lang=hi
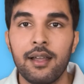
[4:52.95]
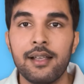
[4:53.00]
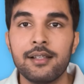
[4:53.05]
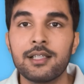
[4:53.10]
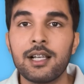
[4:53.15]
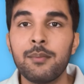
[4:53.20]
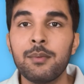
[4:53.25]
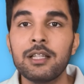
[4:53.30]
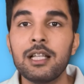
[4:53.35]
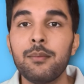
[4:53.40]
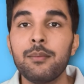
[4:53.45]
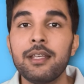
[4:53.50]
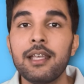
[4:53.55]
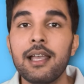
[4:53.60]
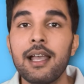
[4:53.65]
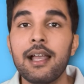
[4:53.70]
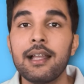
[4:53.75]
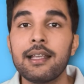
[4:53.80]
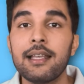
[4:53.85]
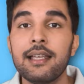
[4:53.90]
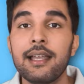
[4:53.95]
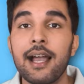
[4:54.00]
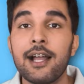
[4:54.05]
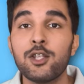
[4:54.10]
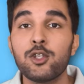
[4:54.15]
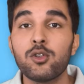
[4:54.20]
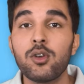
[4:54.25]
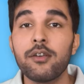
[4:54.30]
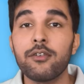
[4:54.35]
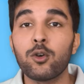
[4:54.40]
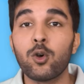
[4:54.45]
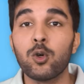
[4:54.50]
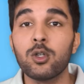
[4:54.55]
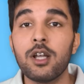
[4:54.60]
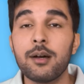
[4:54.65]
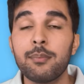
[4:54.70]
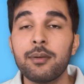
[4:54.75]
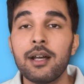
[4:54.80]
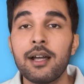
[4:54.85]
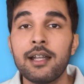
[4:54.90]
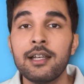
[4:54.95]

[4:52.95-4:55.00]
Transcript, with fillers: इसका मतलब ये है कि एच खुद अपना